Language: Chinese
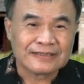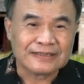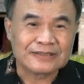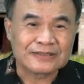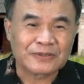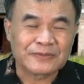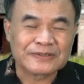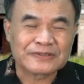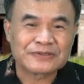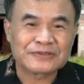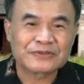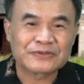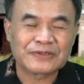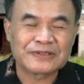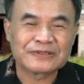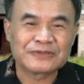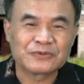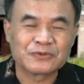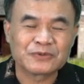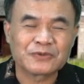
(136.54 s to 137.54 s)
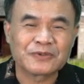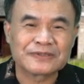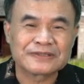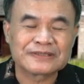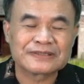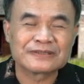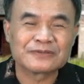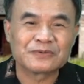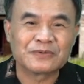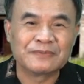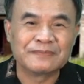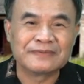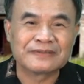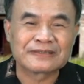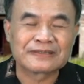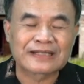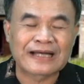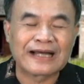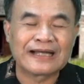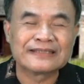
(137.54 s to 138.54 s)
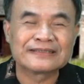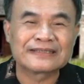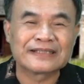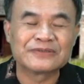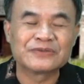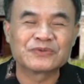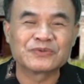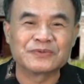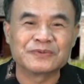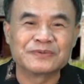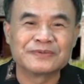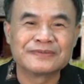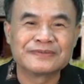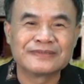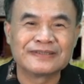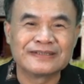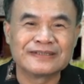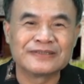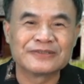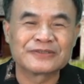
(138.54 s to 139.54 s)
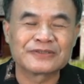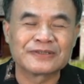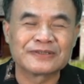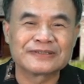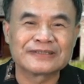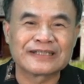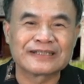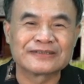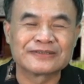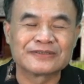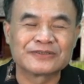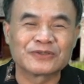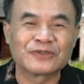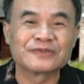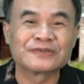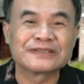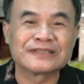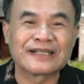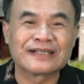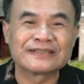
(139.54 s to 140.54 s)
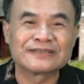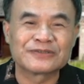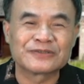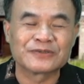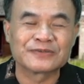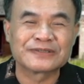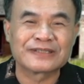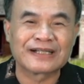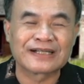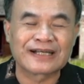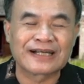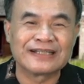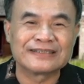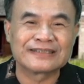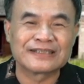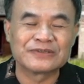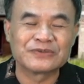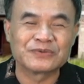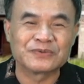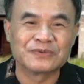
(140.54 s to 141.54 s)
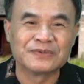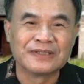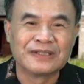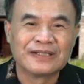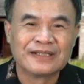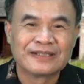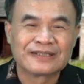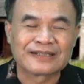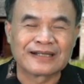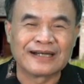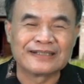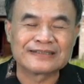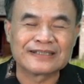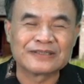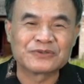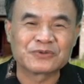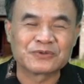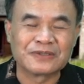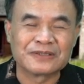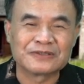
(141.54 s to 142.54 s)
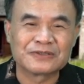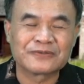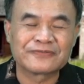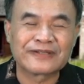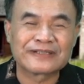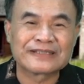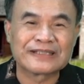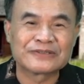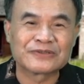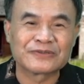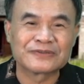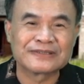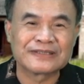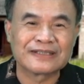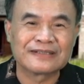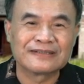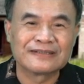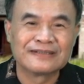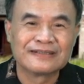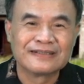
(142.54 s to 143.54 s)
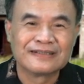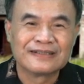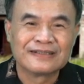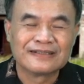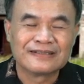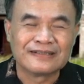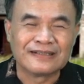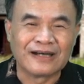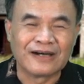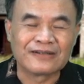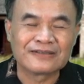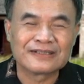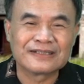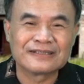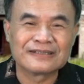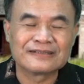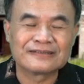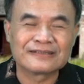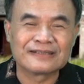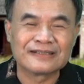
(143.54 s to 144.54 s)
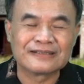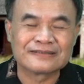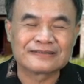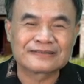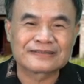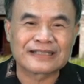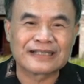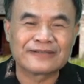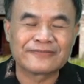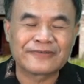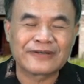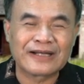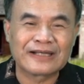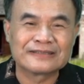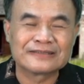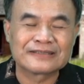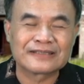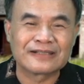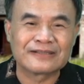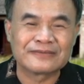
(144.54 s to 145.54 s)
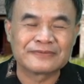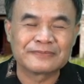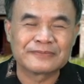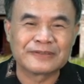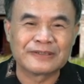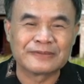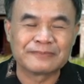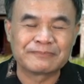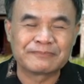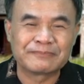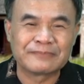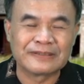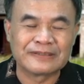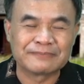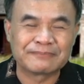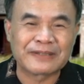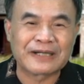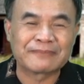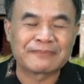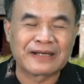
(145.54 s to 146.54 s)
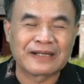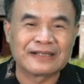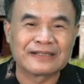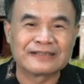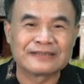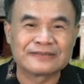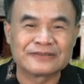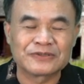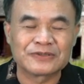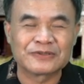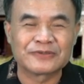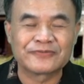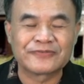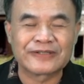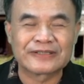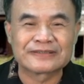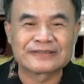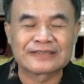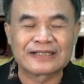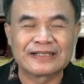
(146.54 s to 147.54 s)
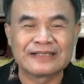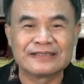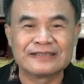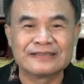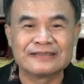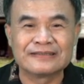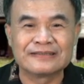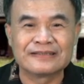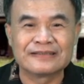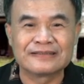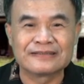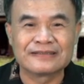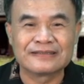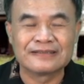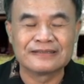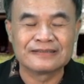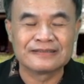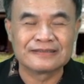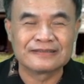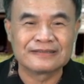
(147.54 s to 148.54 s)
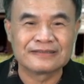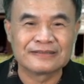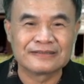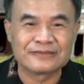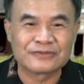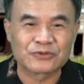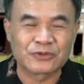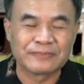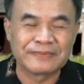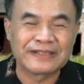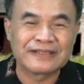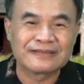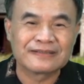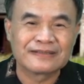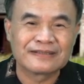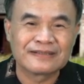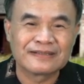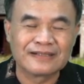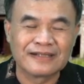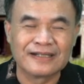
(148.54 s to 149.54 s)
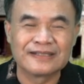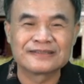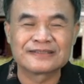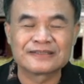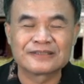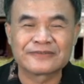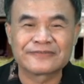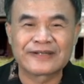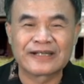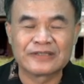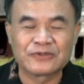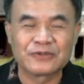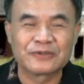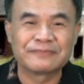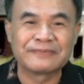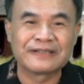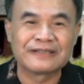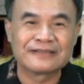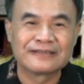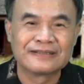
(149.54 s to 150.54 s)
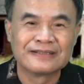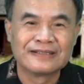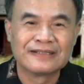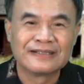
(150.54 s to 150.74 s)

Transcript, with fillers: 以左为尊，所以如果是我们开三组，例如说像中家，中间的开三组，开三组呢就放在中间，然后呢再按照呃呃爸爸呢就放在呃左边，儿子就放在右边，